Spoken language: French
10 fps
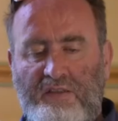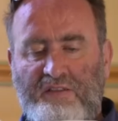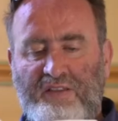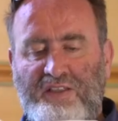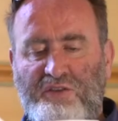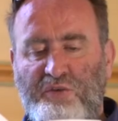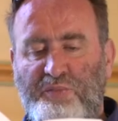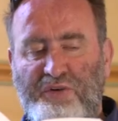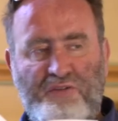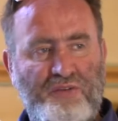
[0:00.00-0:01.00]
C'était une
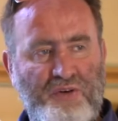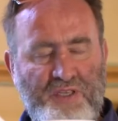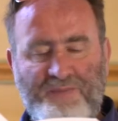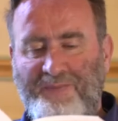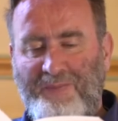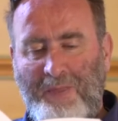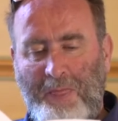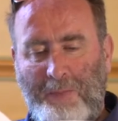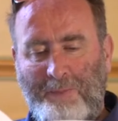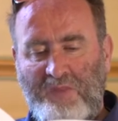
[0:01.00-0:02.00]
pure folie,
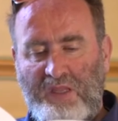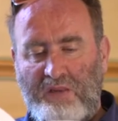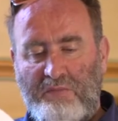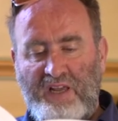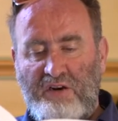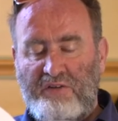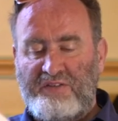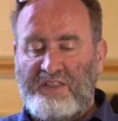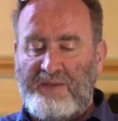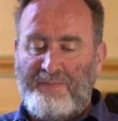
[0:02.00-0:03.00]
mais elle le
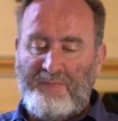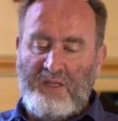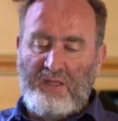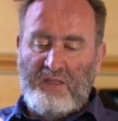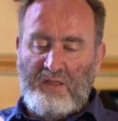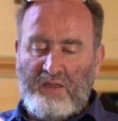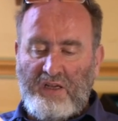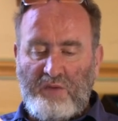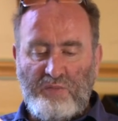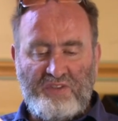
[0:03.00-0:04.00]
faisait.
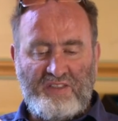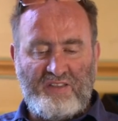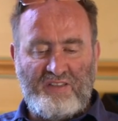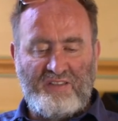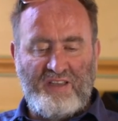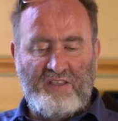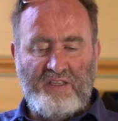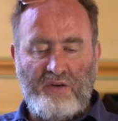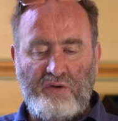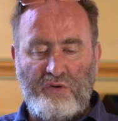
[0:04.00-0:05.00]
Elle montait cet escalier
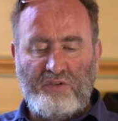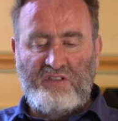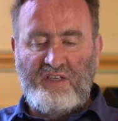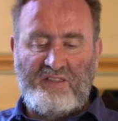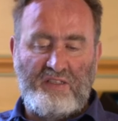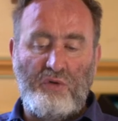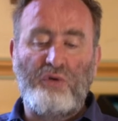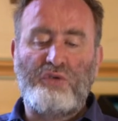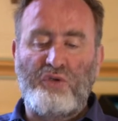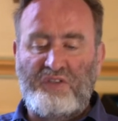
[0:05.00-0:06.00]
alors que le sien était de
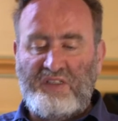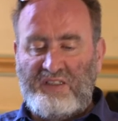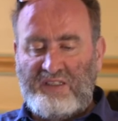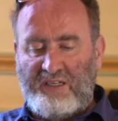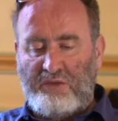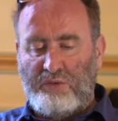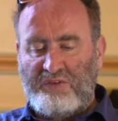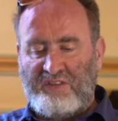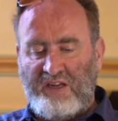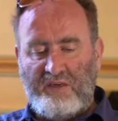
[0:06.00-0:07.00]
l'autre côté des carreaux
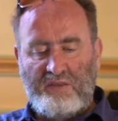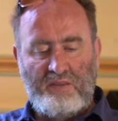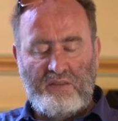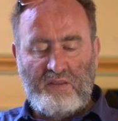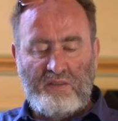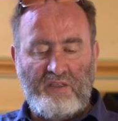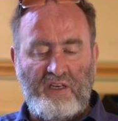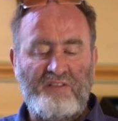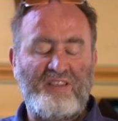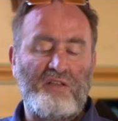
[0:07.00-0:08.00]
sales
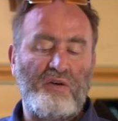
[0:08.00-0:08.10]
qu'elle évitait de